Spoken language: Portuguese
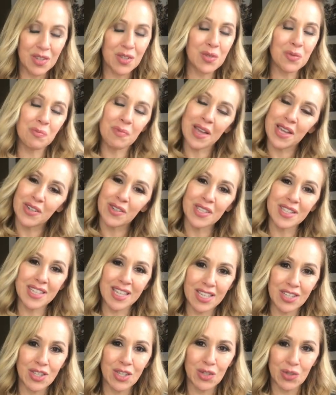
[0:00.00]
espero que
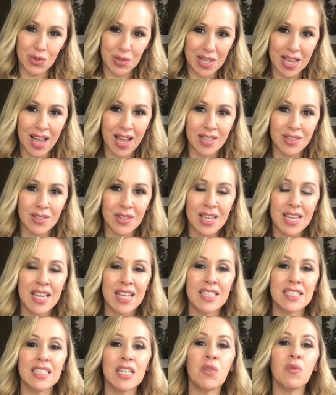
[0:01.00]
tenha te ajudado.
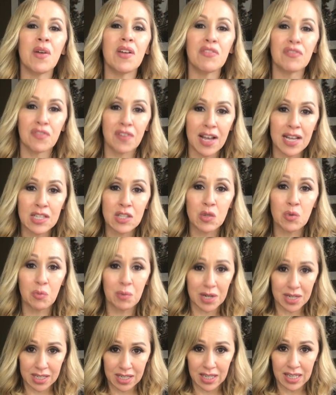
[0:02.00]
Não é fácil
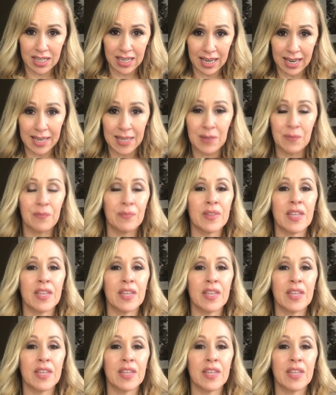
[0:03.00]
para ninguém.